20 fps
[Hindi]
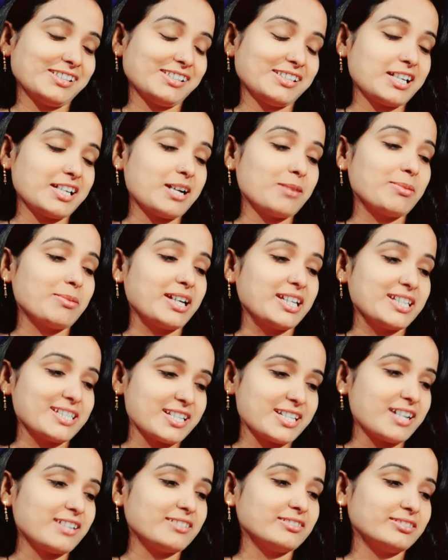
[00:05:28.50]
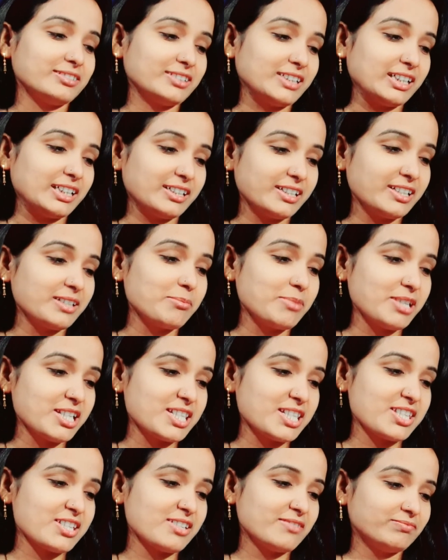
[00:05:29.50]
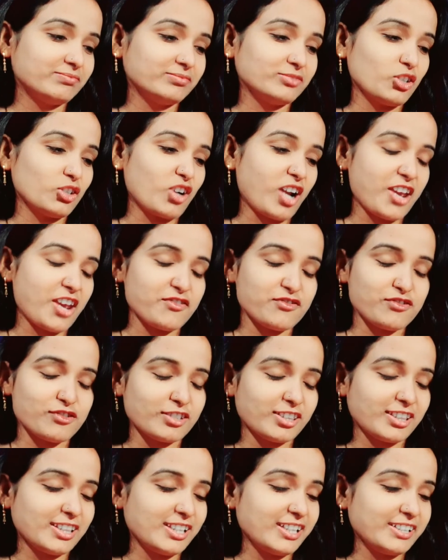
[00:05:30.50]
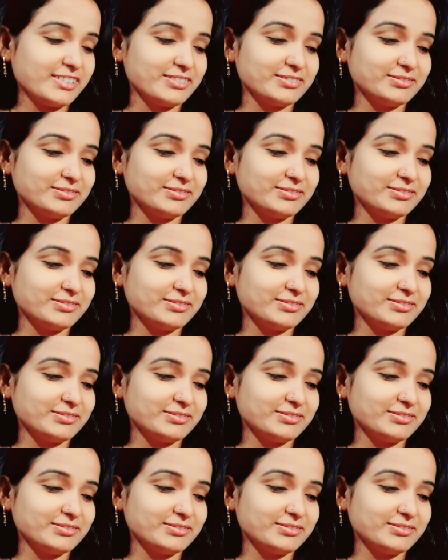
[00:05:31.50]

जा भाई जा कितनी बेच बिल ले